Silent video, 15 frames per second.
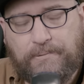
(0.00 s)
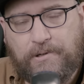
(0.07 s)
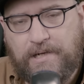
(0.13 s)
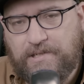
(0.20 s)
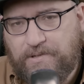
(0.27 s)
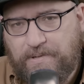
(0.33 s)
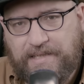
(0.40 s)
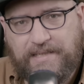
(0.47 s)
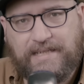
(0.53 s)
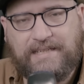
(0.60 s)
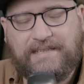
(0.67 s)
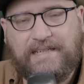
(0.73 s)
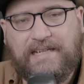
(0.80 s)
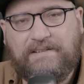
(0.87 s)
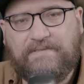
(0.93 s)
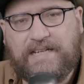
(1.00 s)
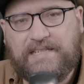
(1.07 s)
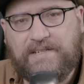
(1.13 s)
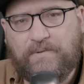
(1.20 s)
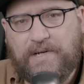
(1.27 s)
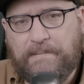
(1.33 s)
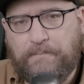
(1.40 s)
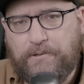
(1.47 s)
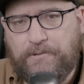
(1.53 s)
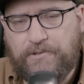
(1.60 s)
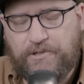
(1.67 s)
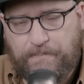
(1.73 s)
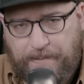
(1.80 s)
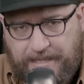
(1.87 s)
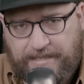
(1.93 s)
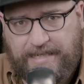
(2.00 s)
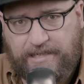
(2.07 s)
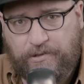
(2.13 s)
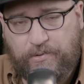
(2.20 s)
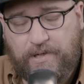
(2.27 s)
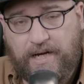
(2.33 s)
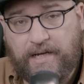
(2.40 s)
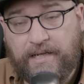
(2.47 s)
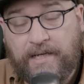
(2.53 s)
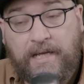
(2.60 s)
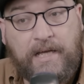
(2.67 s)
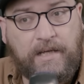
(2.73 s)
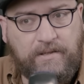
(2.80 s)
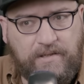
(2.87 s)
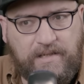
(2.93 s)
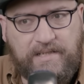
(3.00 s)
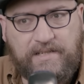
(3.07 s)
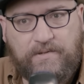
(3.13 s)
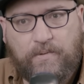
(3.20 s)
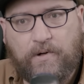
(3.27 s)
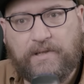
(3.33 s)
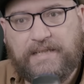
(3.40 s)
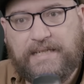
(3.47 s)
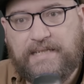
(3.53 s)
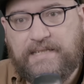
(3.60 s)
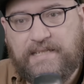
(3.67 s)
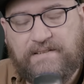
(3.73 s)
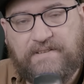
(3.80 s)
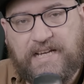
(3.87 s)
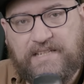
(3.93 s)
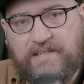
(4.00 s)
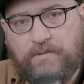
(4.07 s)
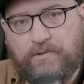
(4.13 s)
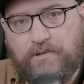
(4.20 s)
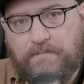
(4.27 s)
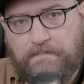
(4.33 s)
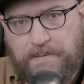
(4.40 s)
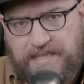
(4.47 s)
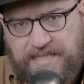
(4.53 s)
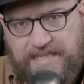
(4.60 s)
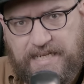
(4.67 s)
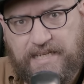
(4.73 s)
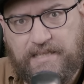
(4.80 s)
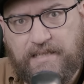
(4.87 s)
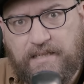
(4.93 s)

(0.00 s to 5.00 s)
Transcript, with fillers: pour ensuite tenter l'évasion la plus spectaculaire de l'histoire des évasions d'une piscine.